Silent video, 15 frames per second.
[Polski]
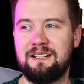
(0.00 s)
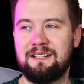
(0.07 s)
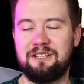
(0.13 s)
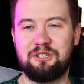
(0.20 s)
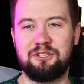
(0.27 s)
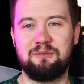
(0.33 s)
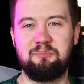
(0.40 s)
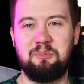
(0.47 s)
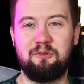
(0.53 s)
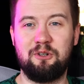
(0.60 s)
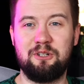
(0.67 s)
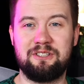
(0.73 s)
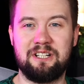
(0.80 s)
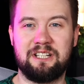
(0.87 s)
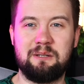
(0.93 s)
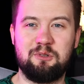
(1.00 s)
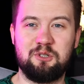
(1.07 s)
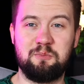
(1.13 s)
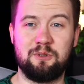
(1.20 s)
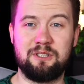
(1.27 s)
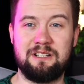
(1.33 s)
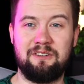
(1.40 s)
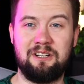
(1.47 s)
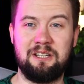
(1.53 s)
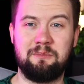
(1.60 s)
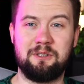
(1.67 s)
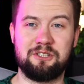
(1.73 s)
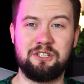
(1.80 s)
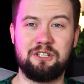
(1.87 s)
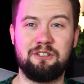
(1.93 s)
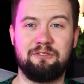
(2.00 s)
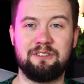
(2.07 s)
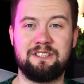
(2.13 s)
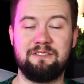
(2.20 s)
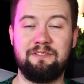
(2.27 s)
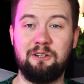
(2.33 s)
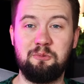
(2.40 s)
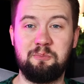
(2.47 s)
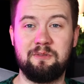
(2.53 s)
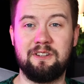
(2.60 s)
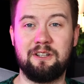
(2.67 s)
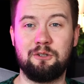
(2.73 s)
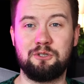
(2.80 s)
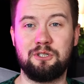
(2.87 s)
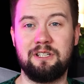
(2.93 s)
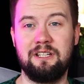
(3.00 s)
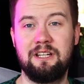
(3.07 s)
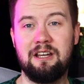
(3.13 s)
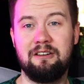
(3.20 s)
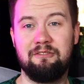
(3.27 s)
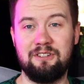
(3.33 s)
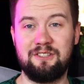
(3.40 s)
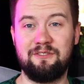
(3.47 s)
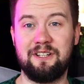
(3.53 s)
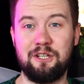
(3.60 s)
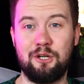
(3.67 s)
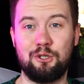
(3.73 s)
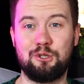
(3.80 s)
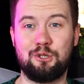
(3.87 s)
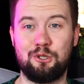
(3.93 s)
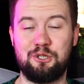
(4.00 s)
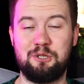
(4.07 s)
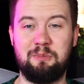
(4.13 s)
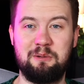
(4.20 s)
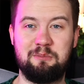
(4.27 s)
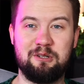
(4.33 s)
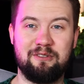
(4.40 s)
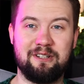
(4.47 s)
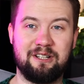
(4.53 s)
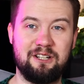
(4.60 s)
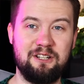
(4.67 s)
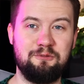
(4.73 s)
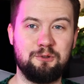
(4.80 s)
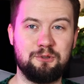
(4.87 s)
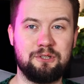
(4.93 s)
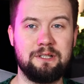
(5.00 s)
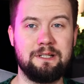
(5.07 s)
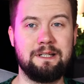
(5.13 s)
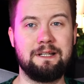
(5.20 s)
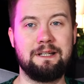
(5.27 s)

też powoli znakiem rozpoznawalnym każdego festiwalu piwnego, czyli wyzwanie ostrości by Browar Gryfus.